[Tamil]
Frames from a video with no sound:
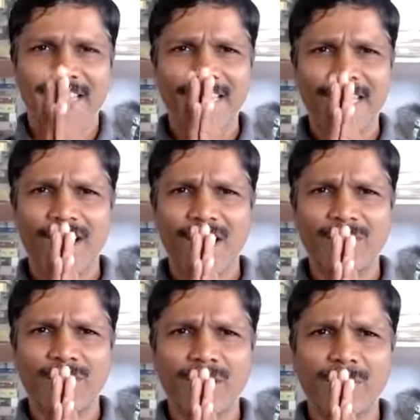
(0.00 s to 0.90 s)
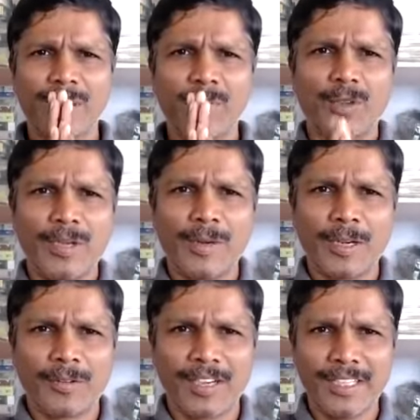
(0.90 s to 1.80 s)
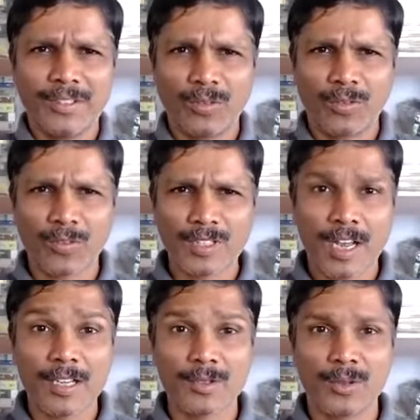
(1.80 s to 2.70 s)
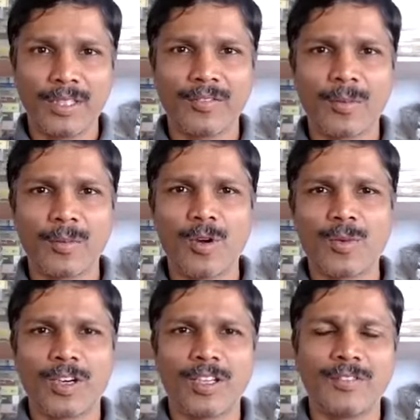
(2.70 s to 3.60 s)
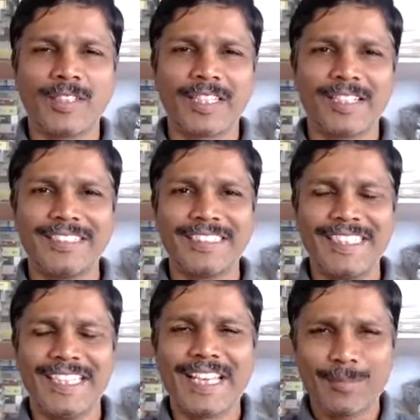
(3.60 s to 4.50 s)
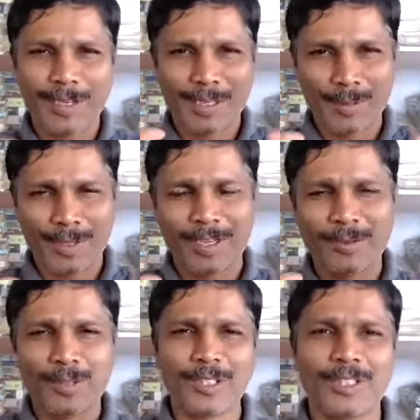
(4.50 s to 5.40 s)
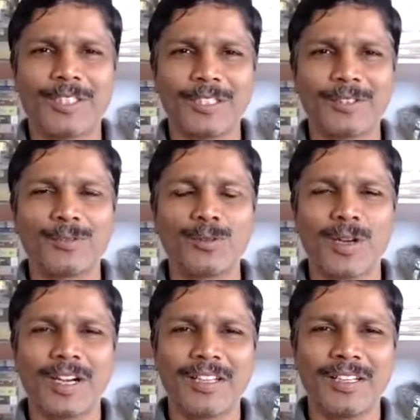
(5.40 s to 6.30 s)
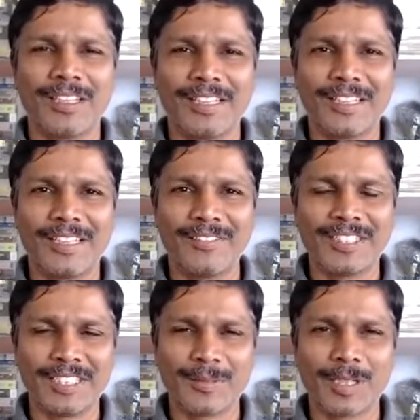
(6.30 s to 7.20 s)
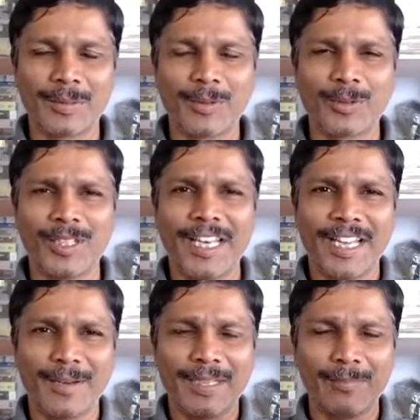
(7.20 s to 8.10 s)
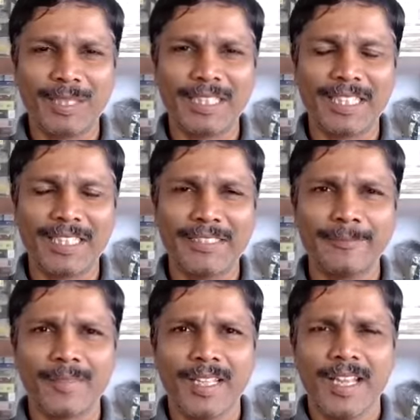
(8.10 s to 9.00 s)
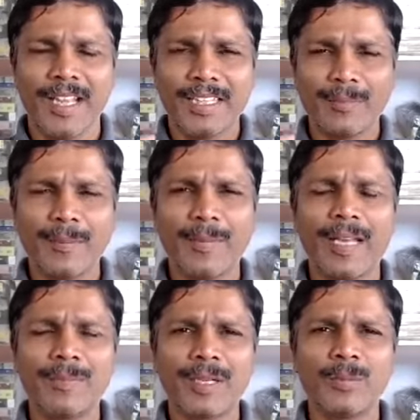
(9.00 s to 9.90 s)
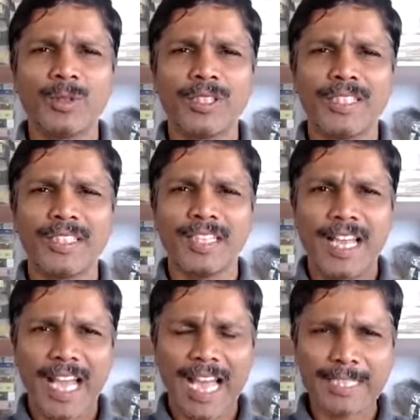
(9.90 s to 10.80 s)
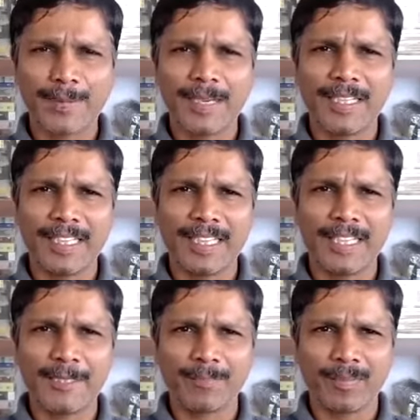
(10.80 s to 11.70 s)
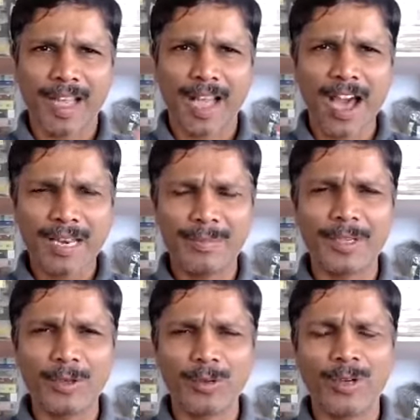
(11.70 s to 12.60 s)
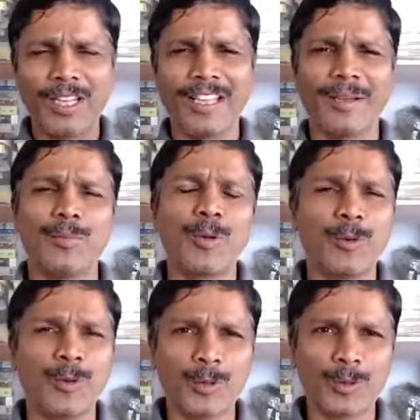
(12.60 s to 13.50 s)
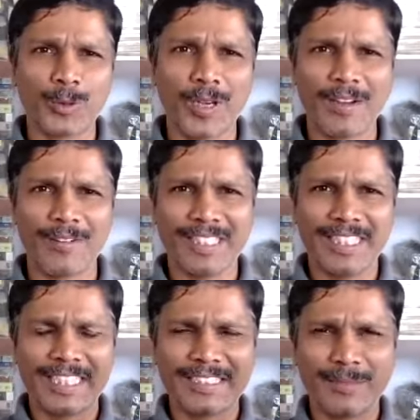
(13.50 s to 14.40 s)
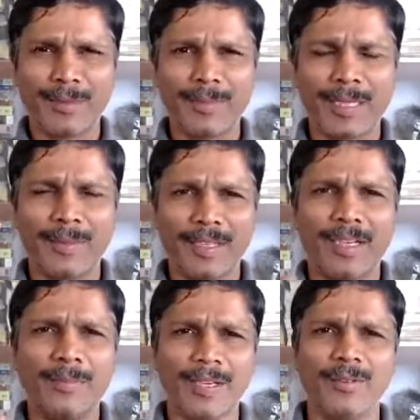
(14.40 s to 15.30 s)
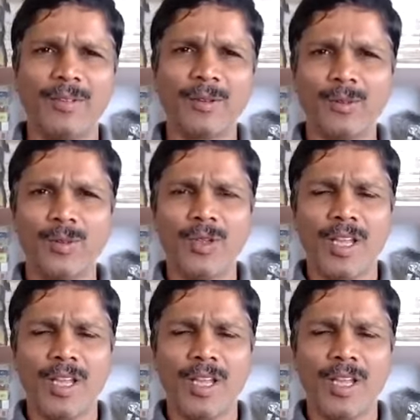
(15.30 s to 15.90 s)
இனிய காலை வணக்கம் அன்புக்குரிய மாணவர்களே இது உங்கள் ப்ரொஃபசர் ஆ சுரேந்திரன் ஃப்ரம் கவர்மெண்ட் காலேஜ் ஆஃப் டெக்னாலஜி இன்னைக்கு என்ன பார்க்க போறோம்னா ஒரு சூப்பரான விஷயம் தான் பார்க்க போறோம் என்ன அப்படின்னு பாத்தீங்கன்னா இந்த ப்ரிப்பேர் பண்ணும்போது ஆஸ்பிரண்ட்டுக்கு ஆரம்பிக்கணும்னு ஒரு முடிவு வந்துடும் நான் வந்து இந்த எக்ஸாம் ப்ரிப்பேர் பண்றேன் அப்படின்ட்டு வந்துடும்